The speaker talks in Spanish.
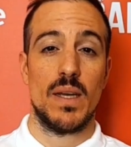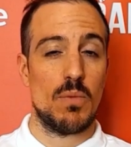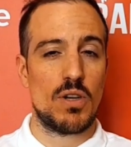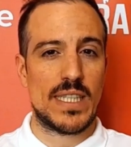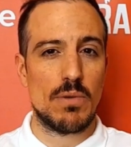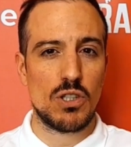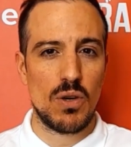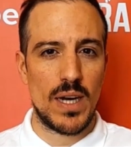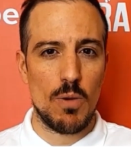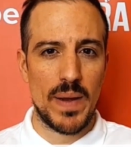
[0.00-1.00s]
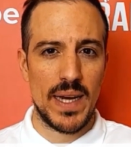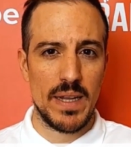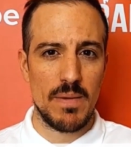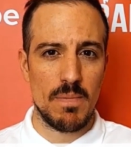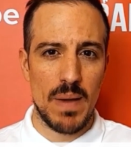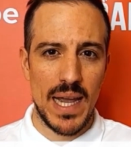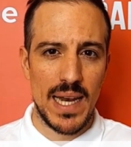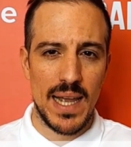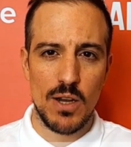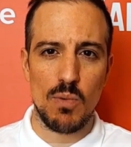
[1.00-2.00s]
Bueno, estamos con el Open
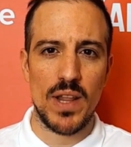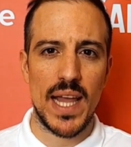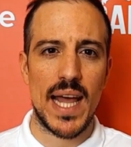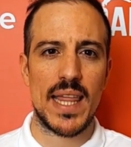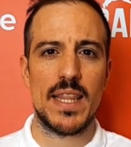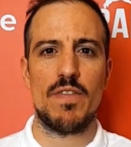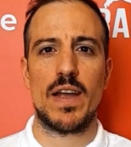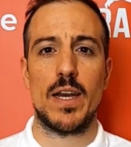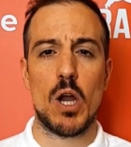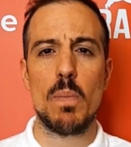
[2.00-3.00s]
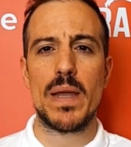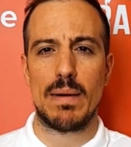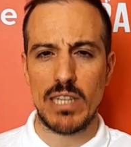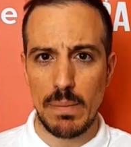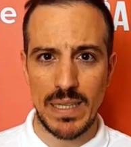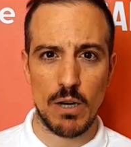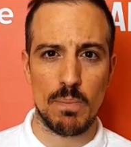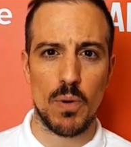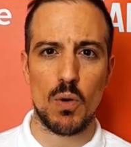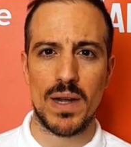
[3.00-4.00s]
Bell, comunidad de Fenix Globe, y vamos a repasar
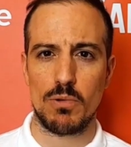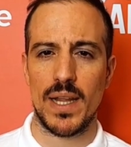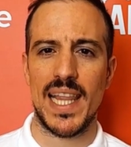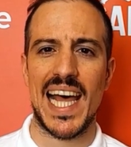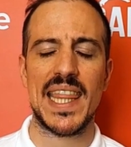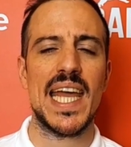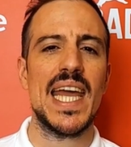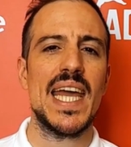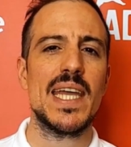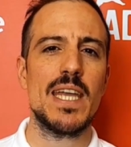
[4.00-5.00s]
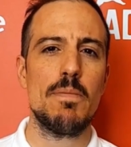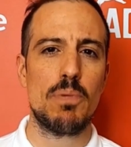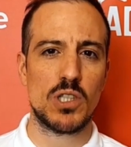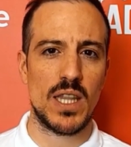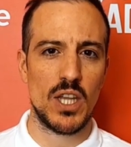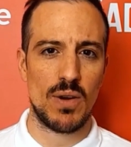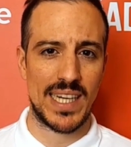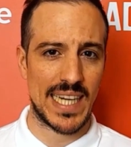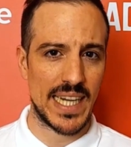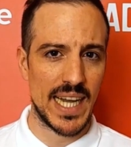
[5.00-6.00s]
un poco actualidad y
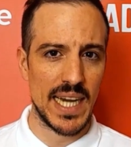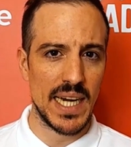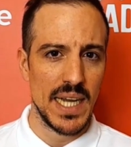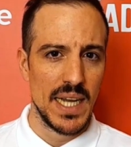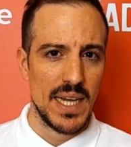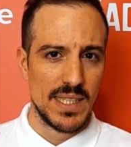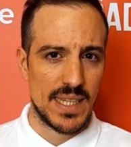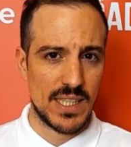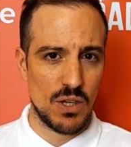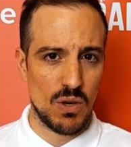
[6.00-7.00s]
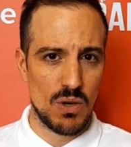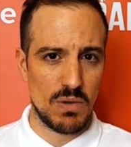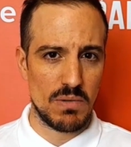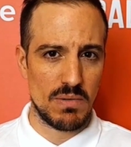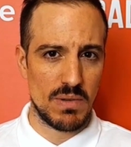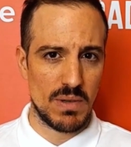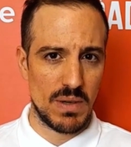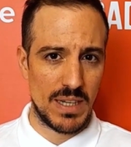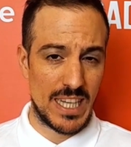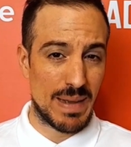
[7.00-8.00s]
posiciones. Ayer,
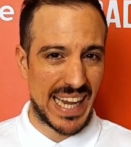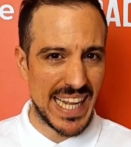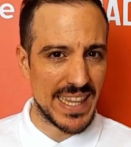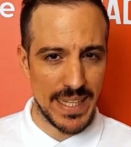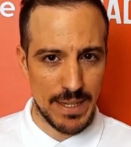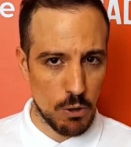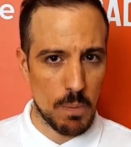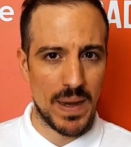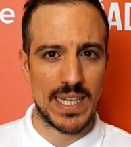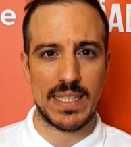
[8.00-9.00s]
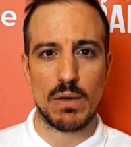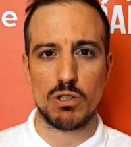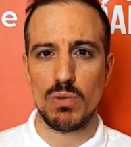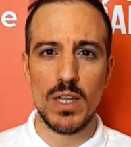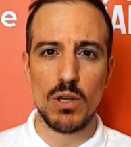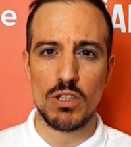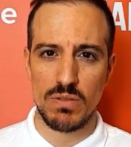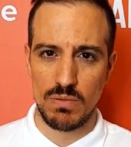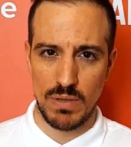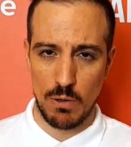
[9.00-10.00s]
sesión divergente entre Europa y Estados Unidos.